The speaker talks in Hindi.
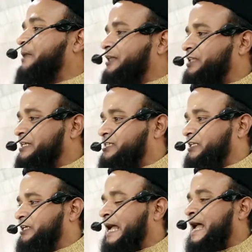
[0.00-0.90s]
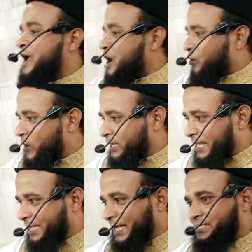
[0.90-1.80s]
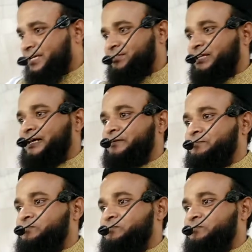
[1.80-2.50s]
अपने दिल से दिया है कोई नहीं कह सकता है